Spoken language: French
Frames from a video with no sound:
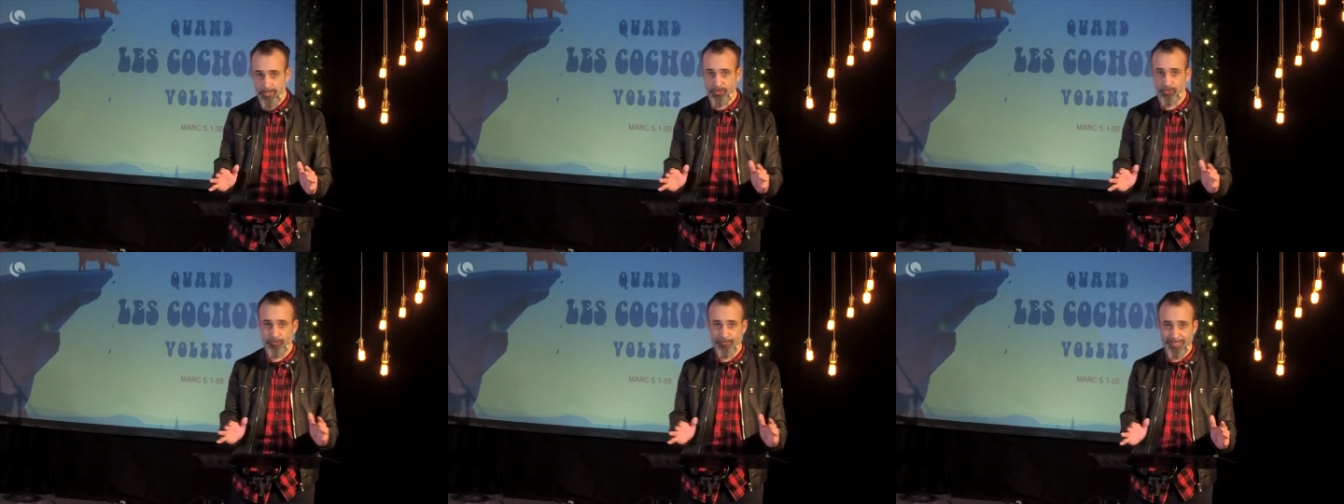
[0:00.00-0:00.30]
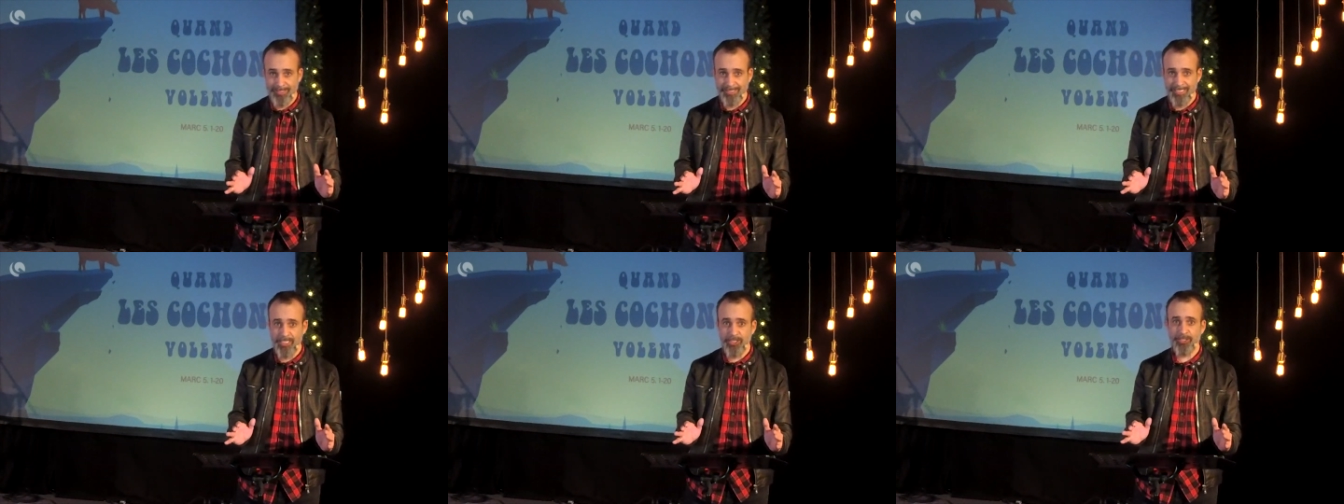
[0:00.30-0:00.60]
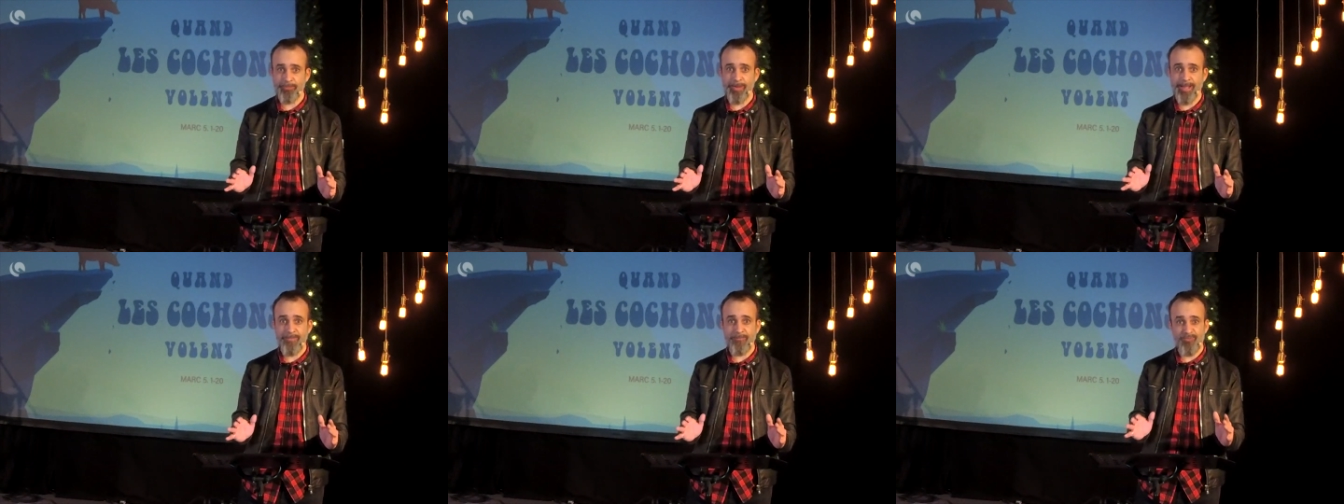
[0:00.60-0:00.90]
ce message,
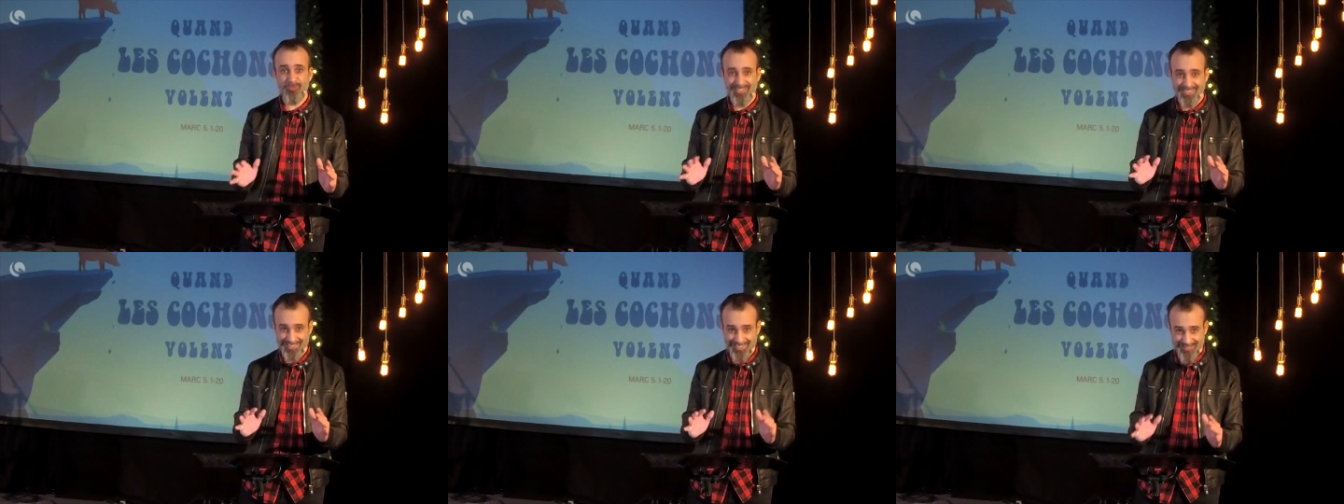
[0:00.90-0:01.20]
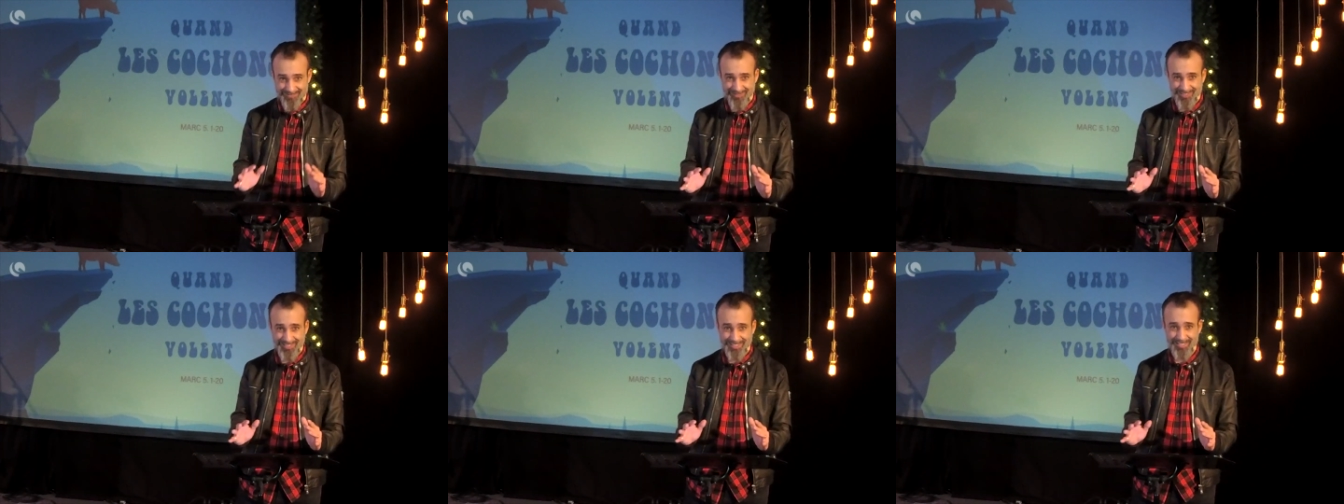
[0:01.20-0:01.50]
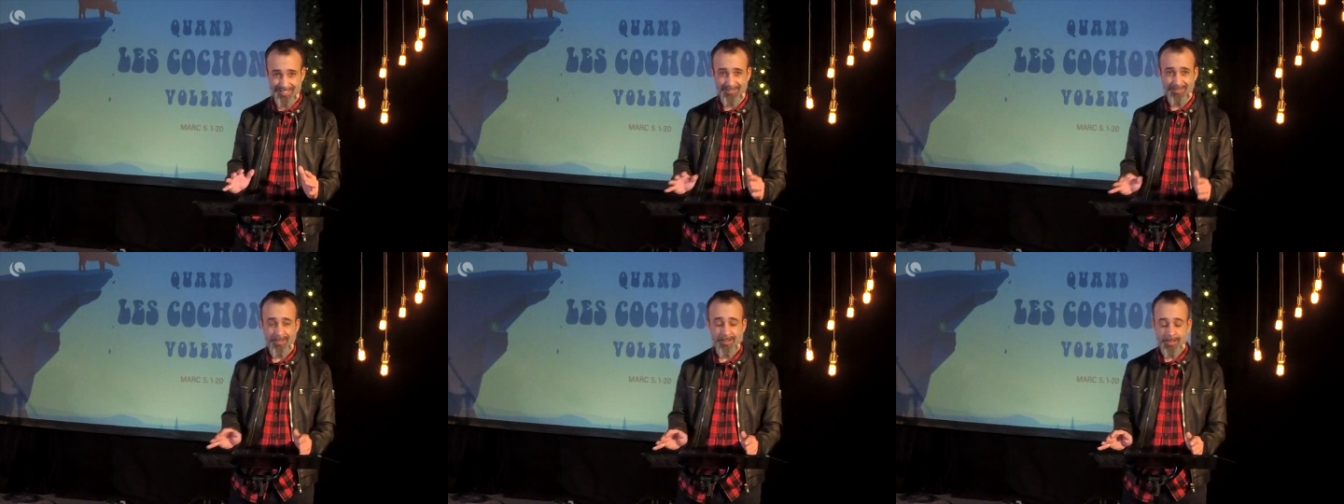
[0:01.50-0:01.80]
j'aimerais vous
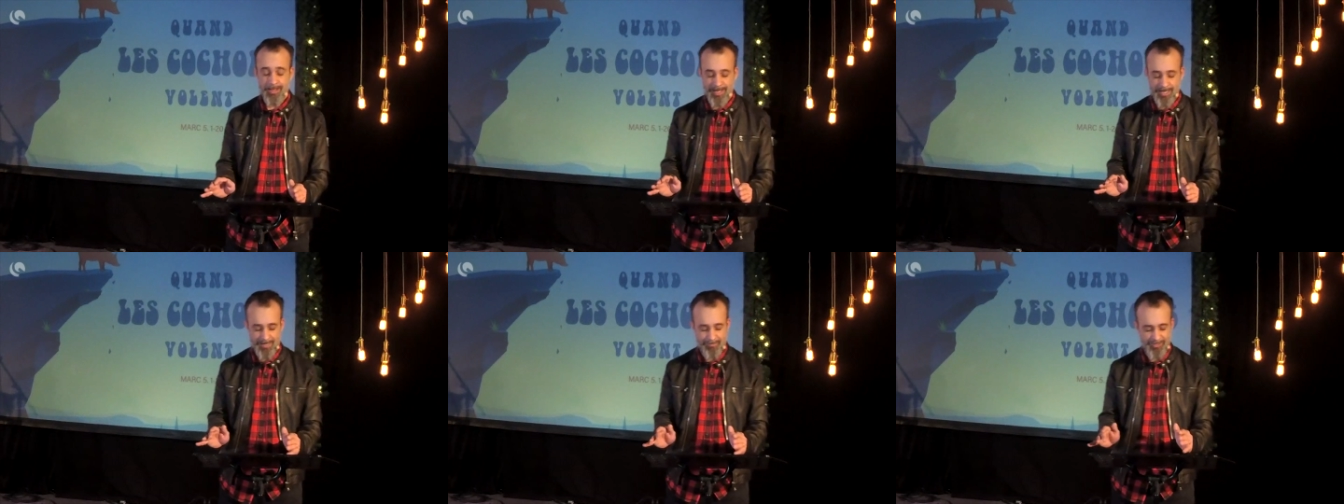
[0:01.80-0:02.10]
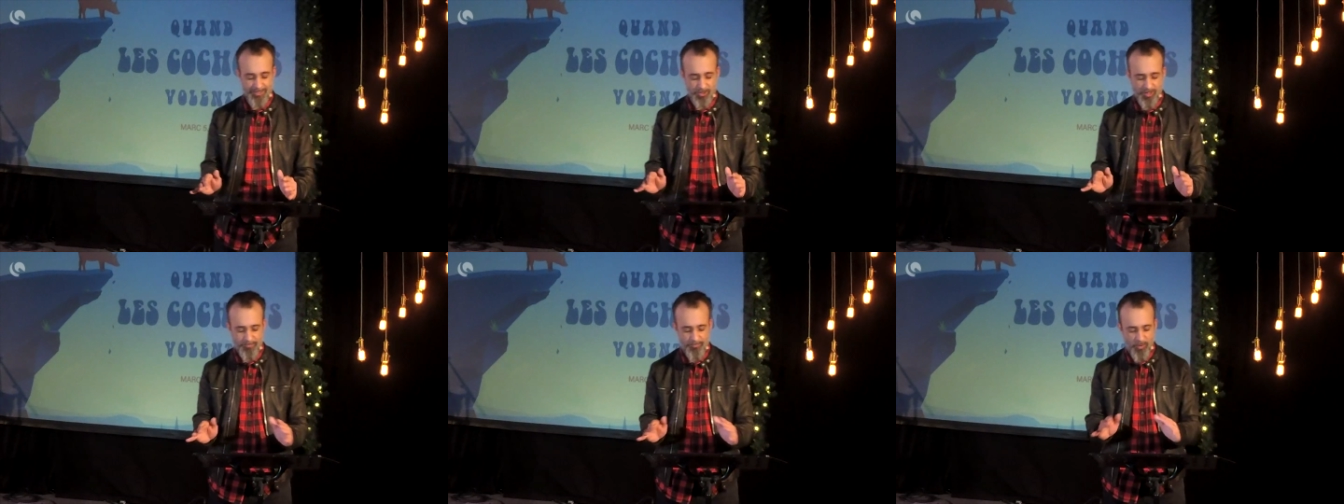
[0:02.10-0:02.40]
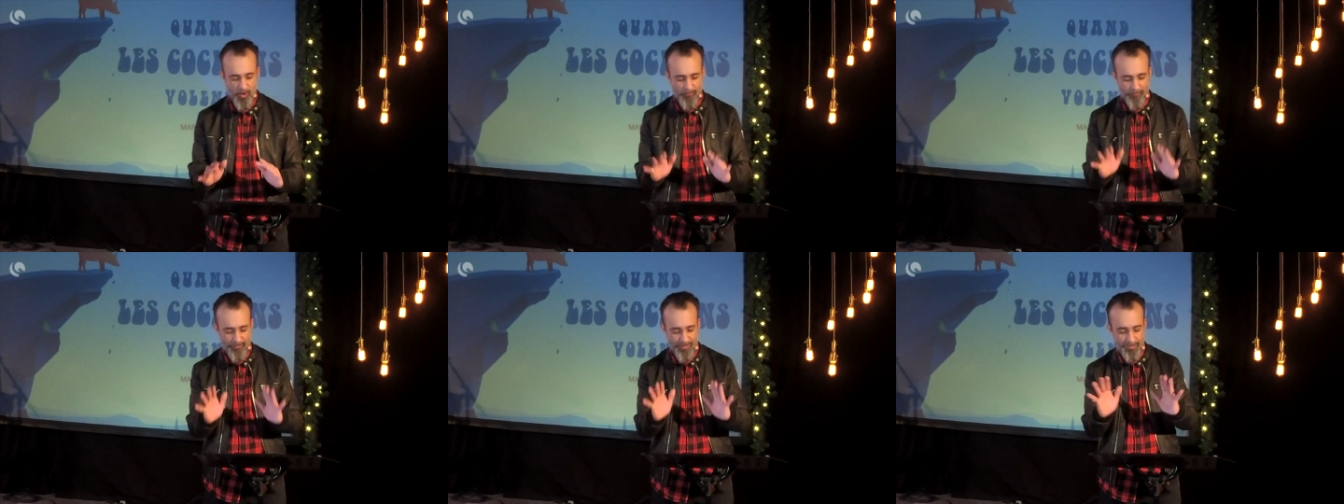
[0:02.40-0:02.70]
inviter à la maison à
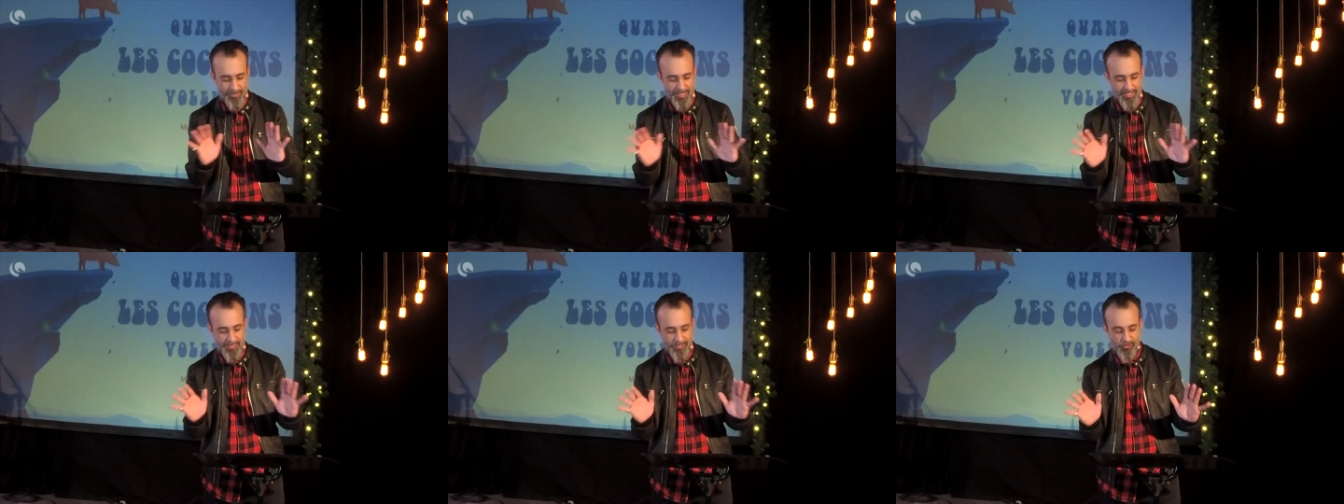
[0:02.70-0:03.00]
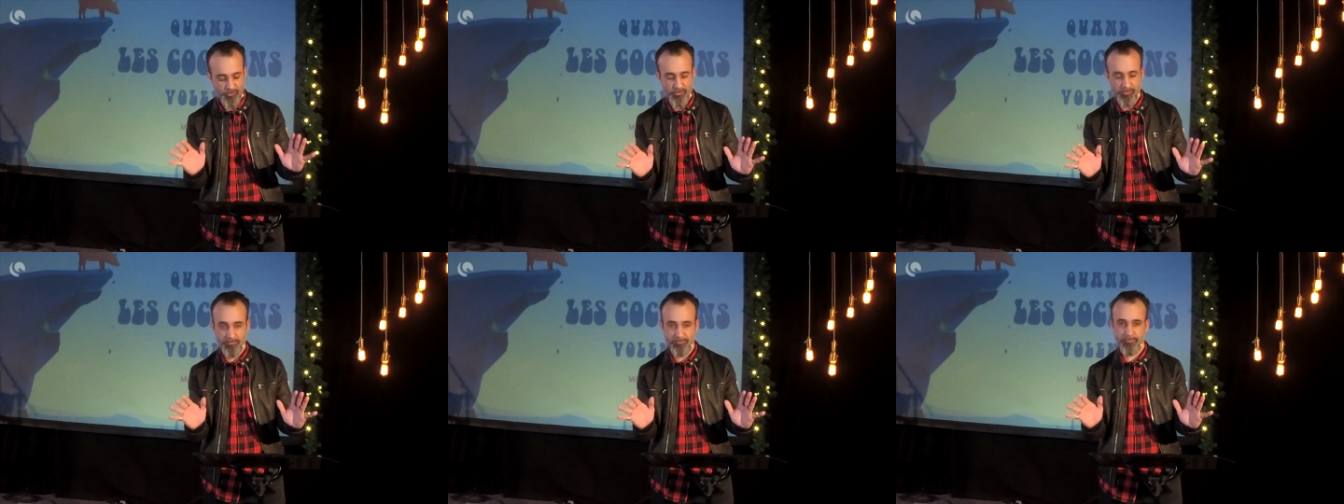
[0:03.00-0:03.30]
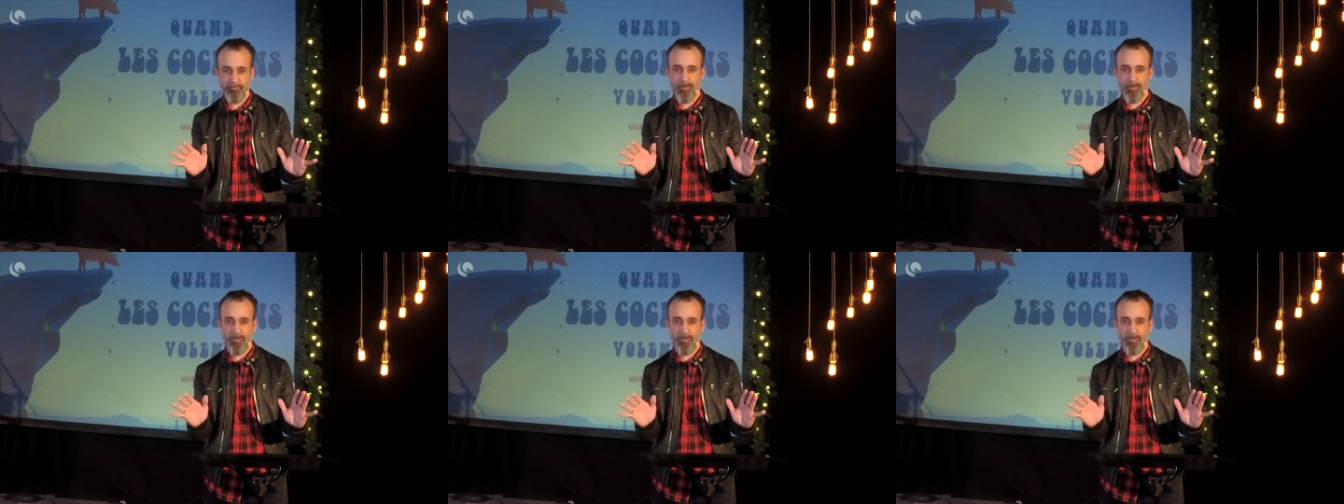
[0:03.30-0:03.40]
pouvoir fermer les yeux.